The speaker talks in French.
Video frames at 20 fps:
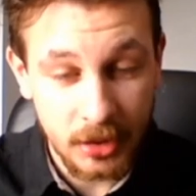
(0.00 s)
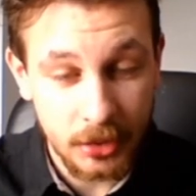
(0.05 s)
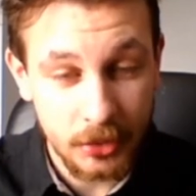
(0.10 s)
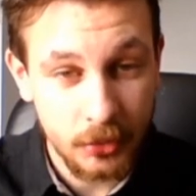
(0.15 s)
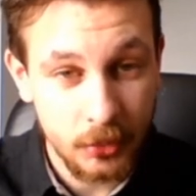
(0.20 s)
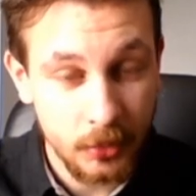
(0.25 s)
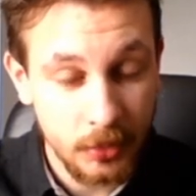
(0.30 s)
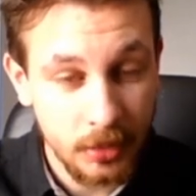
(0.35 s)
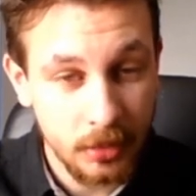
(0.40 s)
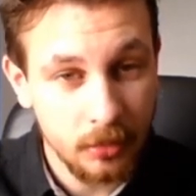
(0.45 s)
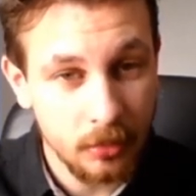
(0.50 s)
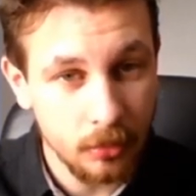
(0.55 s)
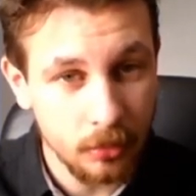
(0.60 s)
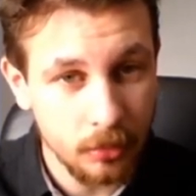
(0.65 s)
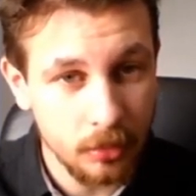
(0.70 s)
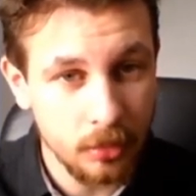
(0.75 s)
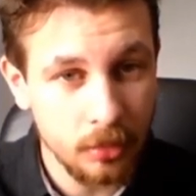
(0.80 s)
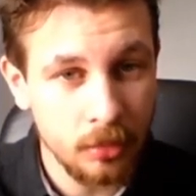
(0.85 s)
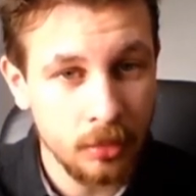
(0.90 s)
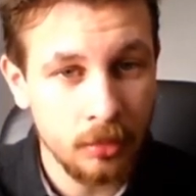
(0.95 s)
à la suite.
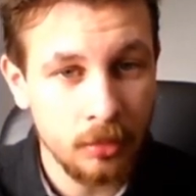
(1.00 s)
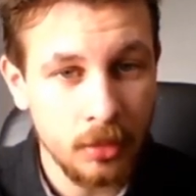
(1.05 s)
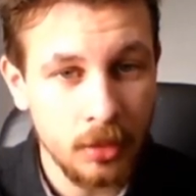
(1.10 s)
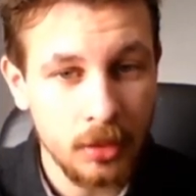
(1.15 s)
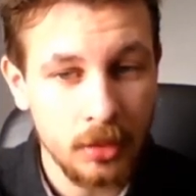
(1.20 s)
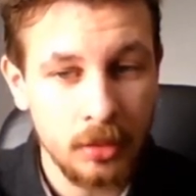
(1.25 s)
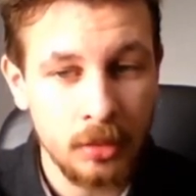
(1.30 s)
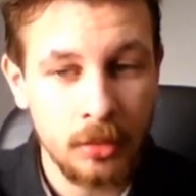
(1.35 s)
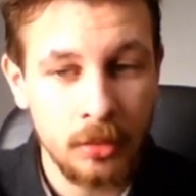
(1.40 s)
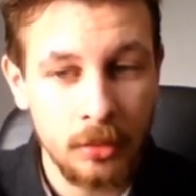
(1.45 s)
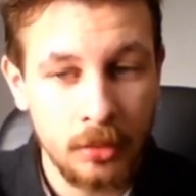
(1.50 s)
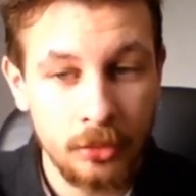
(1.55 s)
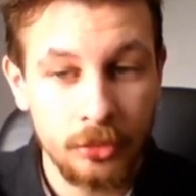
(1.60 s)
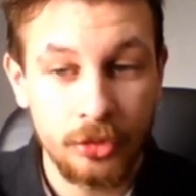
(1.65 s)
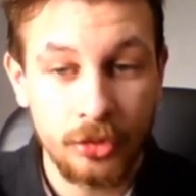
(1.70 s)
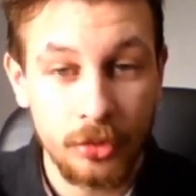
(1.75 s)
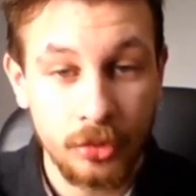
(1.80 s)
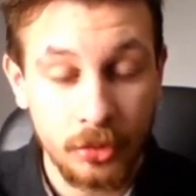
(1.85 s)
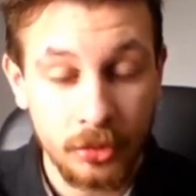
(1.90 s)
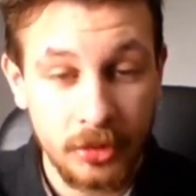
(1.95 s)
Donc voilà,
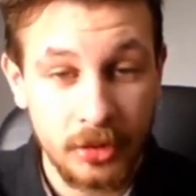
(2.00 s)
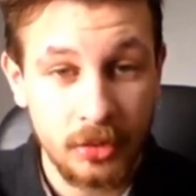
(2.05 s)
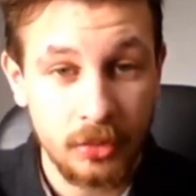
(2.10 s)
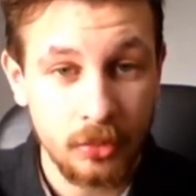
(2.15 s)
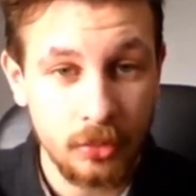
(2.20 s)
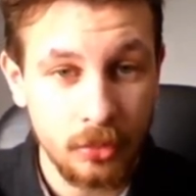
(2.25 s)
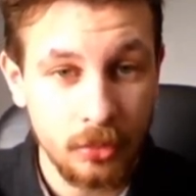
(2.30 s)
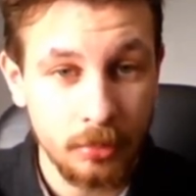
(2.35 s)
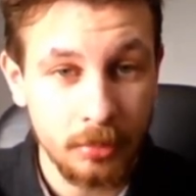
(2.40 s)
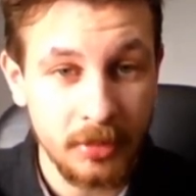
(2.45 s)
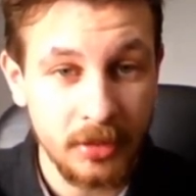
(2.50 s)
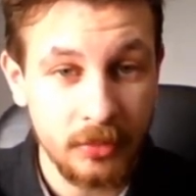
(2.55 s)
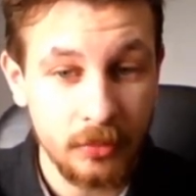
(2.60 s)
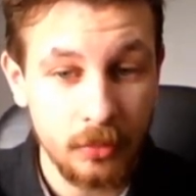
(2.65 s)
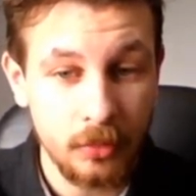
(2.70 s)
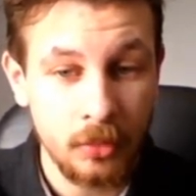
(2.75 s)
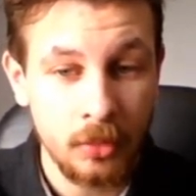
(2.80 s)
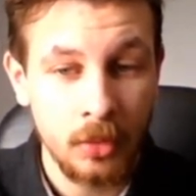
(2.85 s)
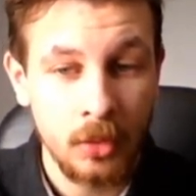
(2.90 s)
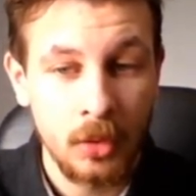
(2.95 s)
j'ai encore des trucs de
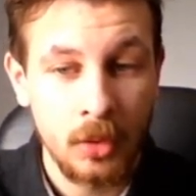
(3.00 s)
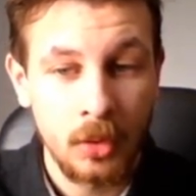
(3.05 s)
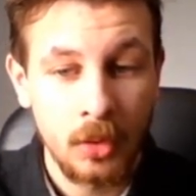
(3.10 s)
prévu.